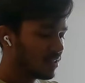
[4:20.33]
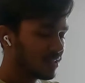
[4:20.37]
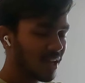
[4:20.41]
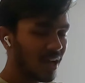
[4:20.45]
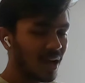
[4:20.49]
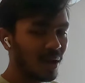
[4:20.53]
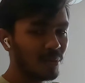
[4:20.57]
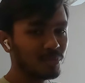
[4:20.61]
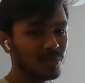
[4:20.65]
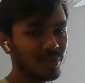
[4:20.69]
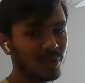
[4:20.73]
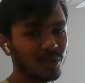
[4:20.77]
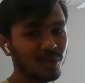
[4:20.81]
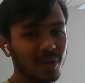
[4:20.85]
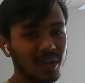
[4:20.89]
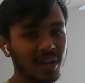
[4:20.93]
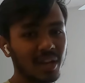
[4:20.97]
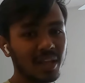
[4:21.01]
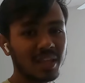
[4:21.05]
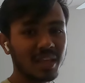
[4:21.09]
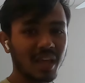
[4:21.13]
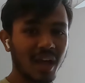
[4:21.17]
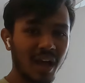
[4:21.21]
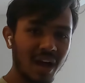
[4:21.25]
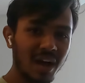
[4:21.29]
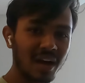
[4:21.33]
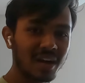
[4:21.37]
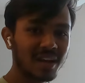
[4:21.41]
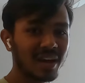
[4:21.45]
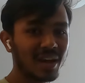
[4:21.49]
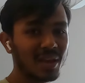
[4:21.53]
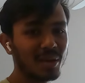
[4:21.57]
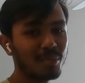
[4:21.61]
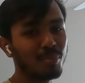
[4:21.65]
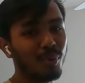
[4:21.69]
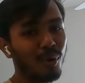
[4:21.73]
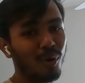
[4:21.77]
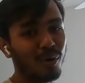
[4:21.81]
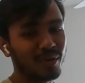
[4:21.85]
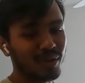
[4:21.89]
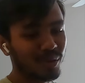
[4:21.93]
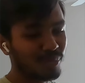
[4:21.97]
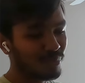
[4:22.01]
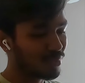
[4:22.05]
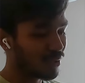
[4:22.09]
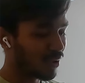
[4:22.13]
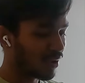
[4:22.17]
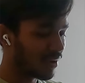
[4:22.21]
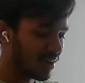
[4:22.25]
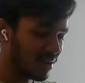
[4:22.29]
सामने वाला यहाँ का ही बॉर्न
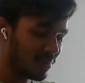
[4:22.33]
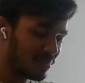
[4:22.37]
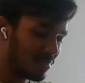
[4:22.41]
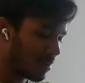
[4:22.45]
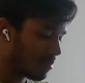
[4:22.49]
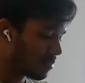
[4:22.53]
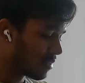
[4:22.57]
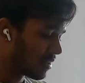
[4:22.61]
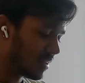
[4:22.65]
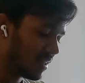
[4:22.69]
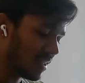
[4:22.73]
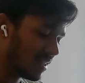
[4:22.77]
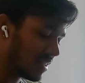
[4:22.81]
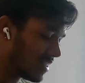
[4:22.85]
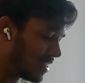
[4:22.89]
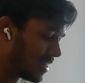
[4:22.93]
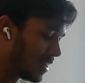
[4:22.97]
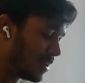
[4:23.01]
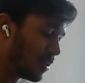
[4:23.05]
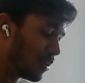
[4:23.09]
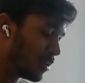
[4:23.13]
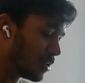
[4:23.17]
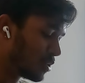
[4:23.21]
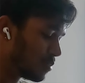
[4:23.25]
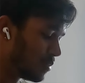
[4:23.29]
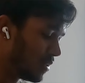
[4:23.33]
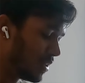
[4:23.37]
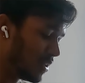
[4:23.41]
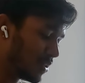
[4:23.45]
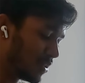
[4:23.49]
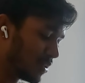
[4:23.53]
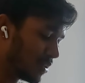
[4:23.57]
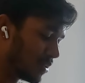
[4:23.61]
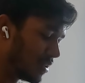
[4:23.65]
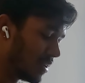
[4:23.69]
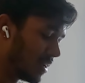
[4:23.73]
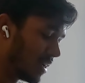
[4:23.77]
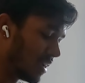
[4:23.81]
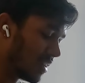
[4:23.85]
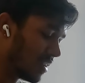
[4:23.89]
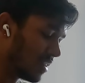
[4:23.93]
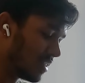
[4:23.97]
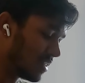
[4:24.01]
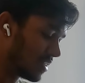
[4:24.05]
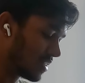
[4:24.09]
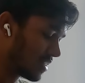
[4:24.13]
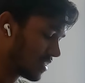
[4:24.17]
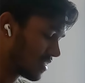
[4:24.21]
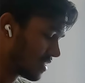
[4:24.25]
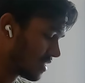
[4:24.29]
एंड ब्रॉट है बट दे स्टिल डोंट स्पीक सो गुड
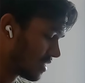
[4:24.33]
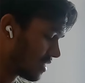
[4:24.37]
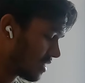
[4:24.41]
इंग्लिश